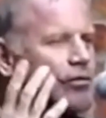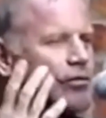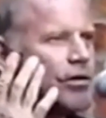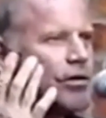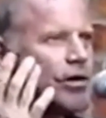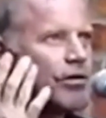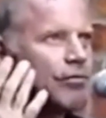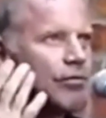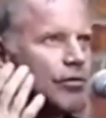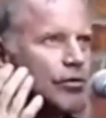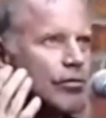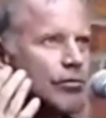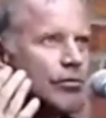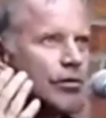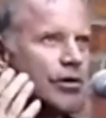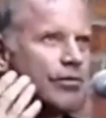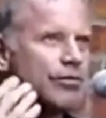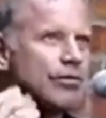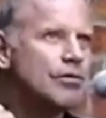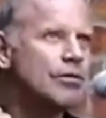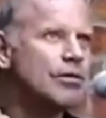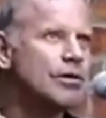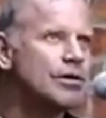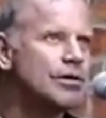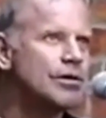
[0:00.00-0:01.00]
you, if you, if
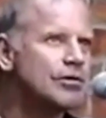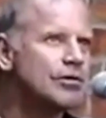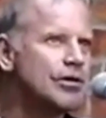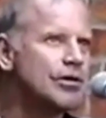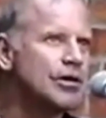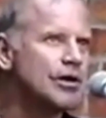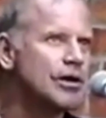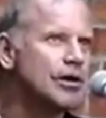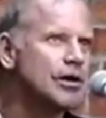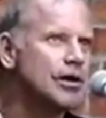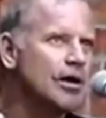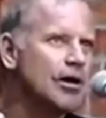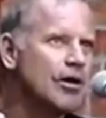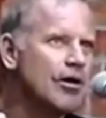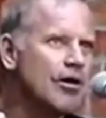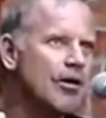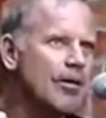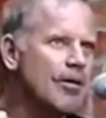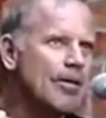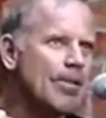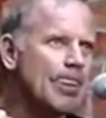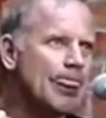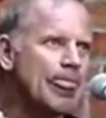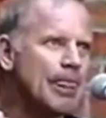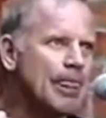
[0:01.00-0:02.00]
you can say,
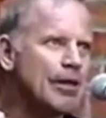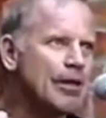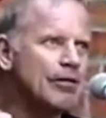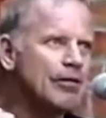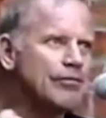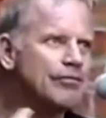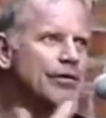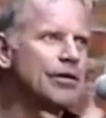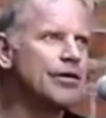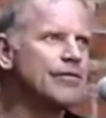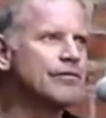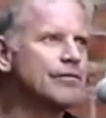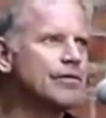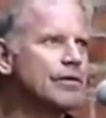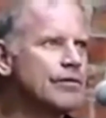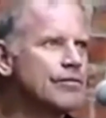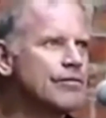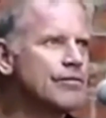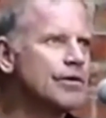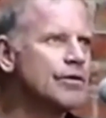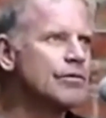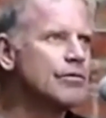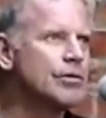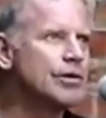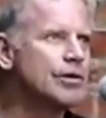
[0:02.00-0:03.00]
if, if, if
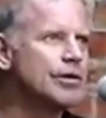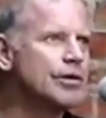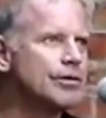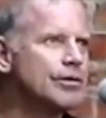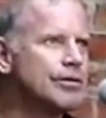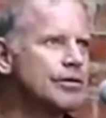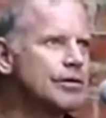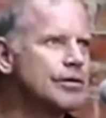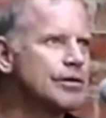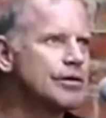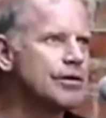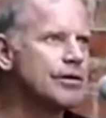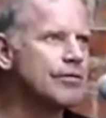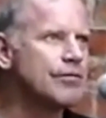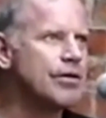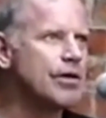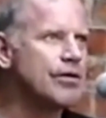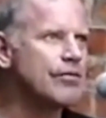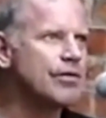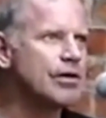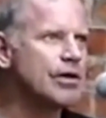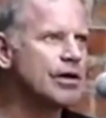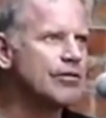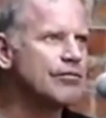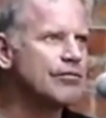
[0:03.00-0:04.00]
they wanted, if,
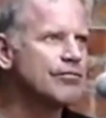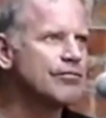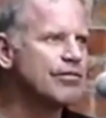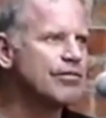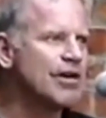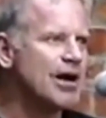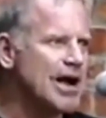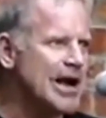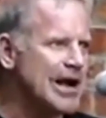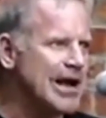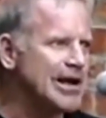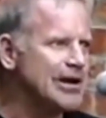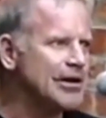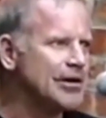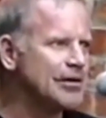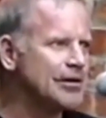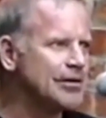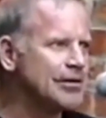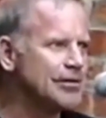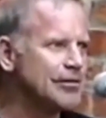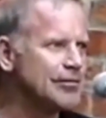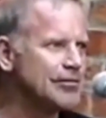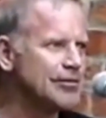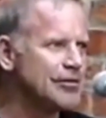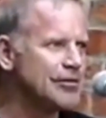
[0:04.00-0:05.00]
if they could find
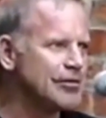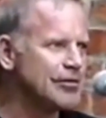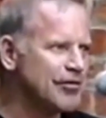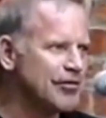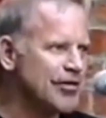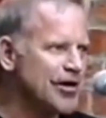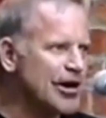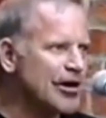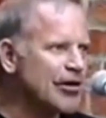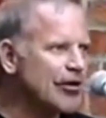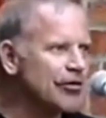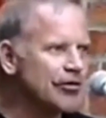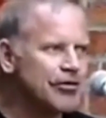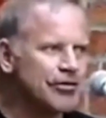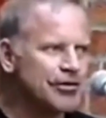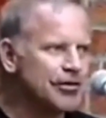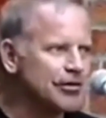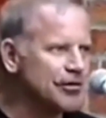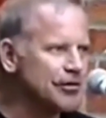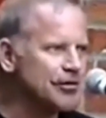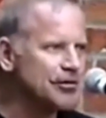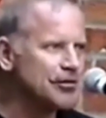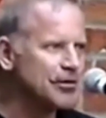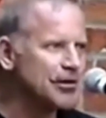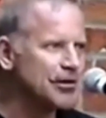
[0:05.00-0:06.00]
this virus in
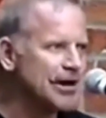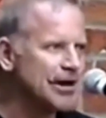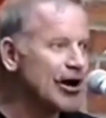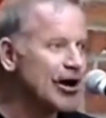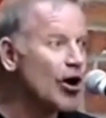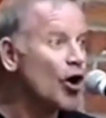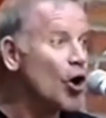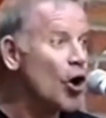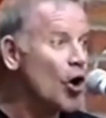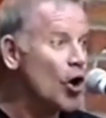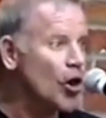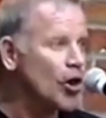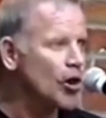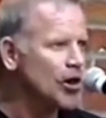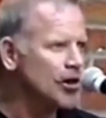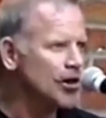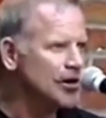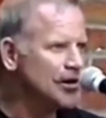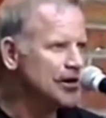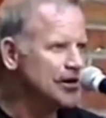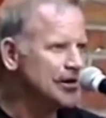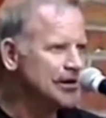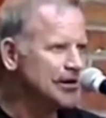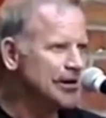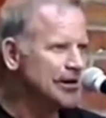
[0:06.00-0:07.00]
you at all,
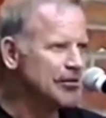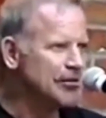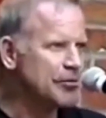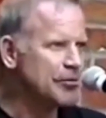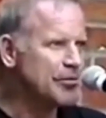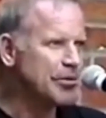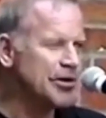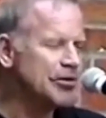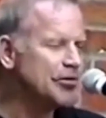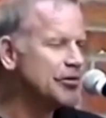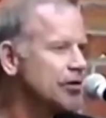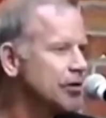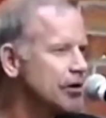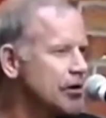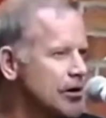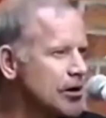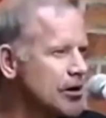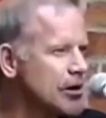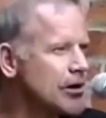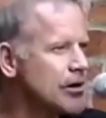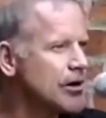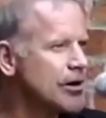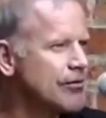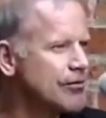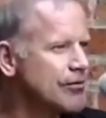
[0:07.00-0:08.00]
and with
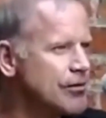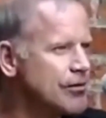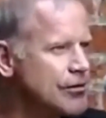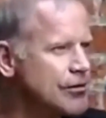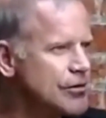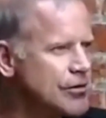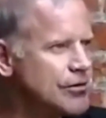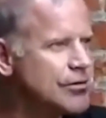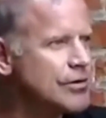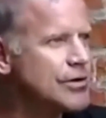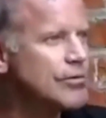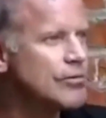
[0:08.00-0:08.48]
PCR, if you do